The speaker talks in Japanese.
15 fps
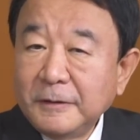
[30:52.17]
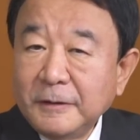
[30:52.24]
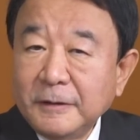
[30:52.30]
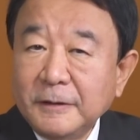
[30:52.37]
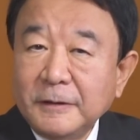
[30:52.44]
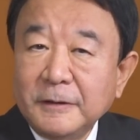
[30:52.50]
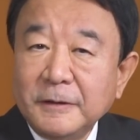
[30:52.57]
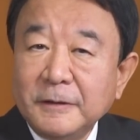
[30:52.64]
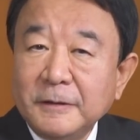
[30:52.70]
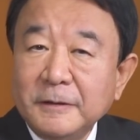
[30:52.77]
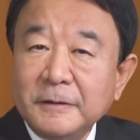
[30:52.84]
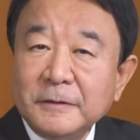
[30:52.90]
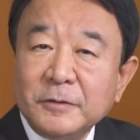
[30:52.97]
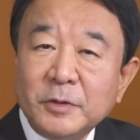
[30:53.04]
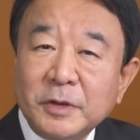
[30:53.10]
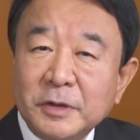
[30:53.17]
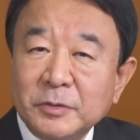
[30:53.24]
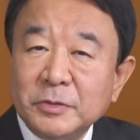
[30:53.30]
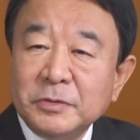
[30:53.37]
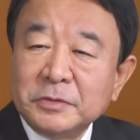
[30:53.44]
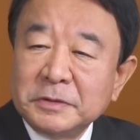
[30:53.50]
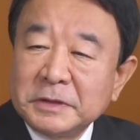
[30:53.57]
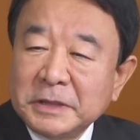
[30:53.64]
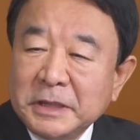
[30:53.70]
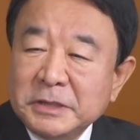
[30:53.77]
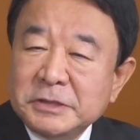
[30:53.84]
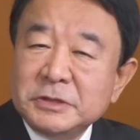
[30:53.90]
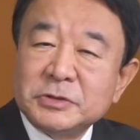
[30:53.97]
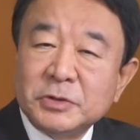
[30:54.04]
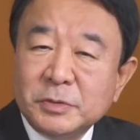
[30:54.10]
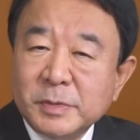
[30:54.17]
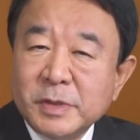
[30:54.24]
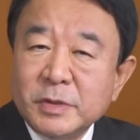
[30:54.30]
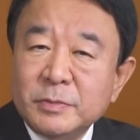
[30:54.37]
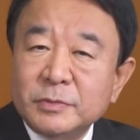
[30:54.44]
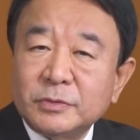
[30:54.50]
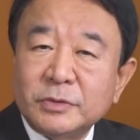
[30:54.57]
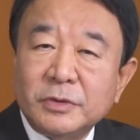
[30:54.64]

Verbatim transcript: えー、これあの漢字そのまま読む